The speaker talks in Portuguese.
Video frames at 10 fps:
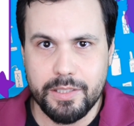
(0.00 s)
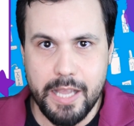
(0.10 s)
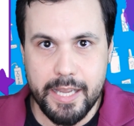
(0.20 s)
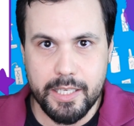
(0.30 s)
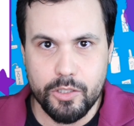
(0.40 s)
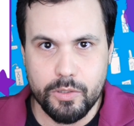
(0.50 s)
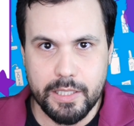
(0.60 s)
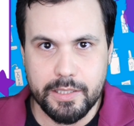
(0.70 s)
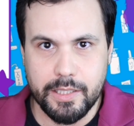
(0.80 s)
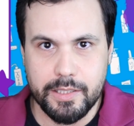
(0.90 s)
técnico
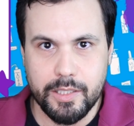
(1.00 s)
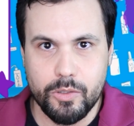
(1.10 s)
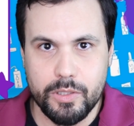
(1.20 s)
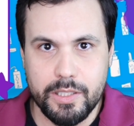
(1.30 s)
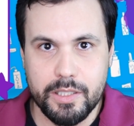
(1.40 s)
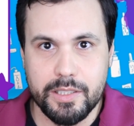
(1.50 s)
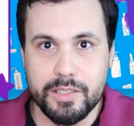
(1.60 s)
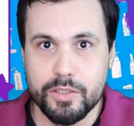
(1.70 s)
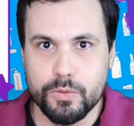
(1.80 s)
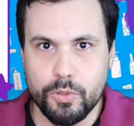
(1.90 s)
nessa categoria
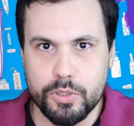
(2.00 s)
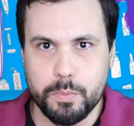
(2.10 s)
desses dois